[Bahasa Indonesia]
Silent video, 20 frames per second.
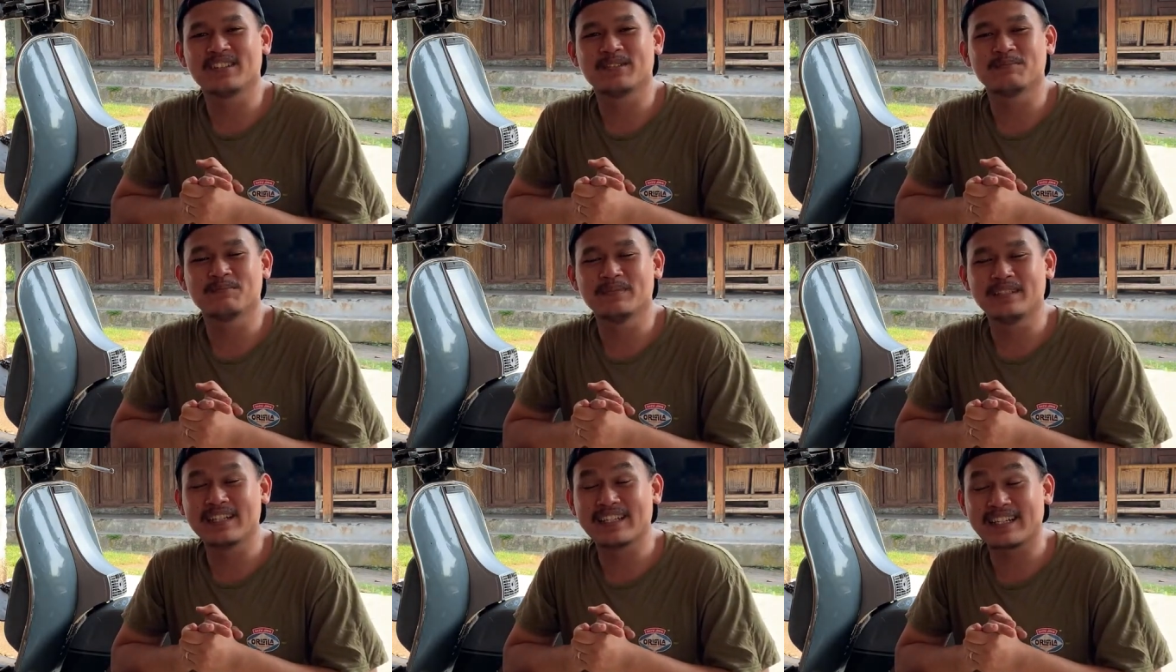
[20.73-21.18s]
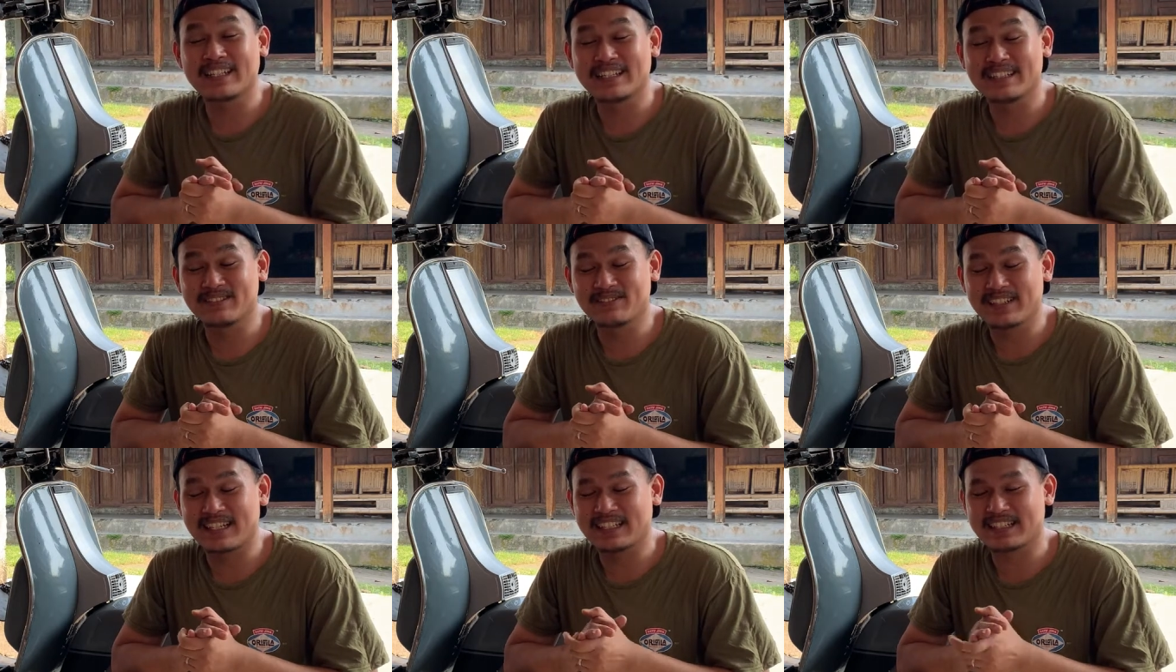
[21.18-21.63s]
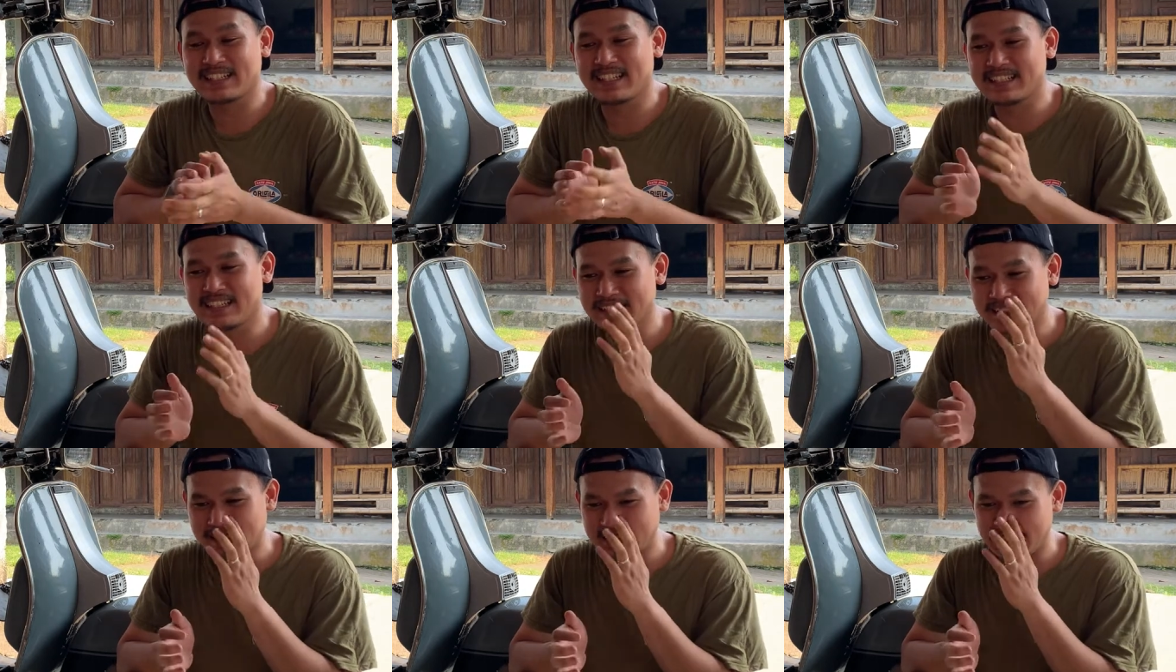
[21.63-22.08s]
bertepatan
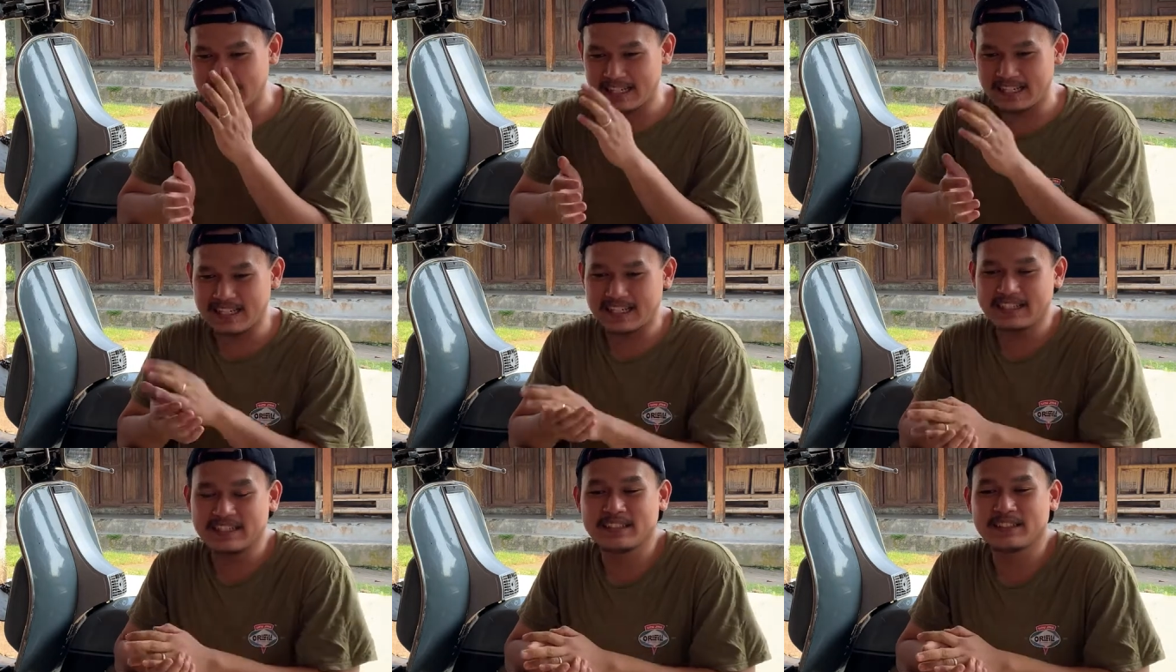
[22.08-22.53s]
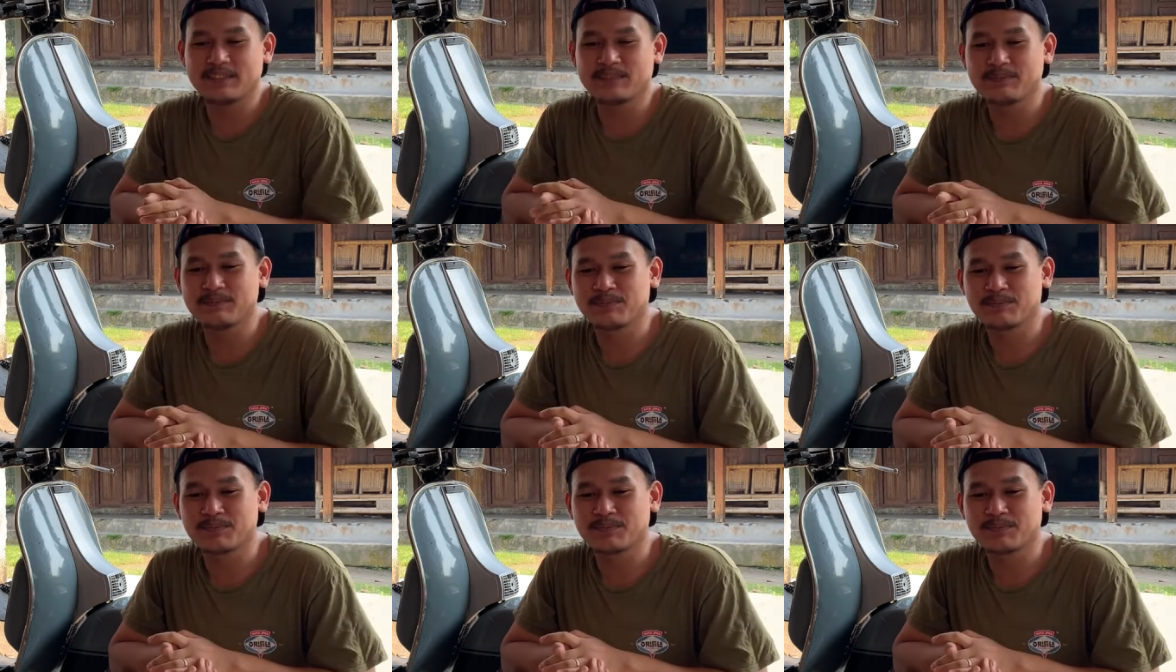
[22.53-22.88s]
dengan